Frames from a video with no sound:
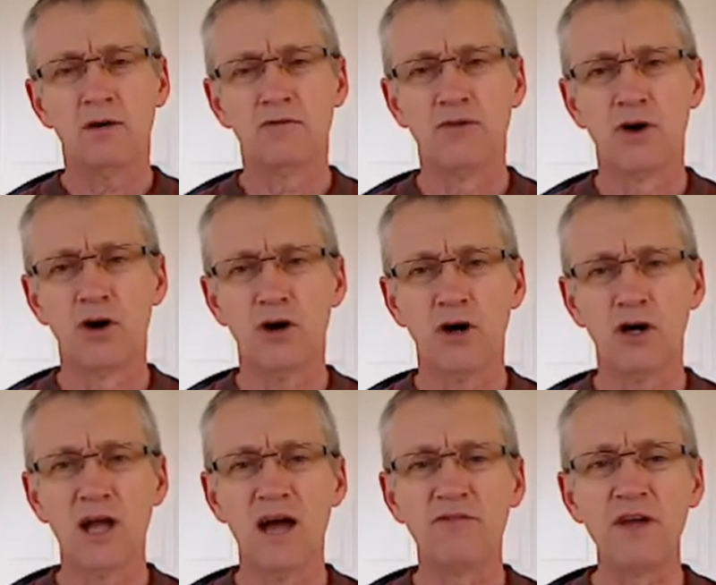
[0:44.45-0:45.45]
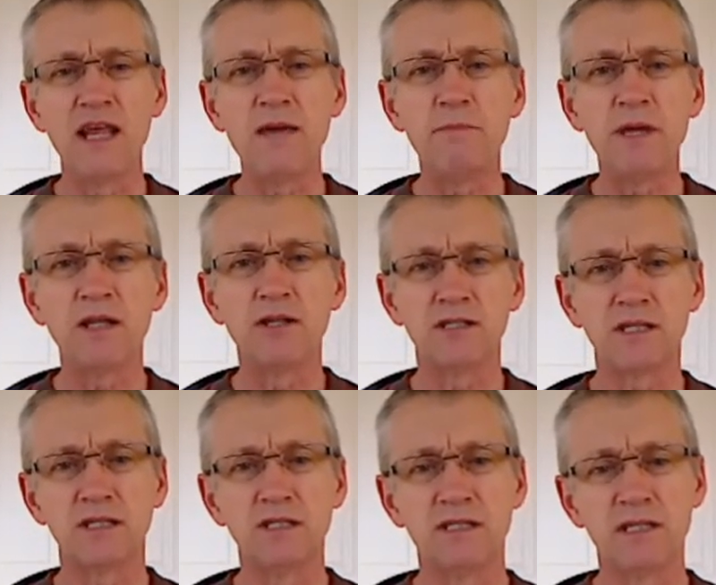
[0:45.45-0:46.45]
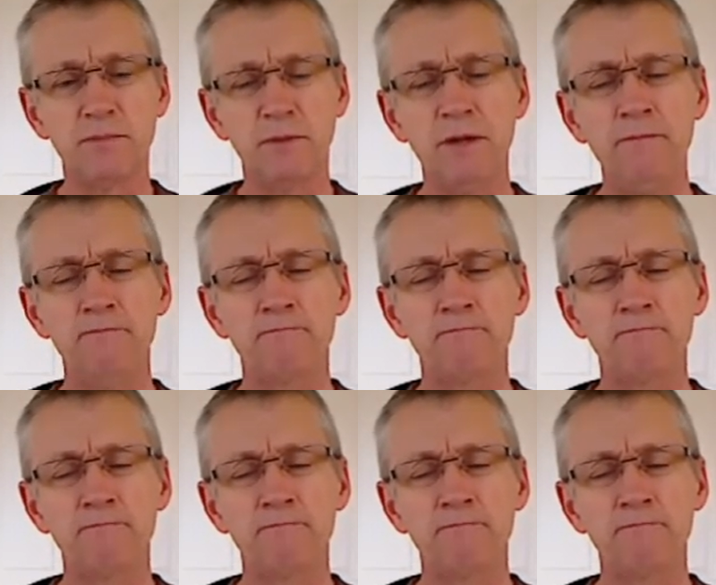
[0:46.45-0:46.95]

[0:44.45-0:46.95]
va laver les pieds de ses disciples,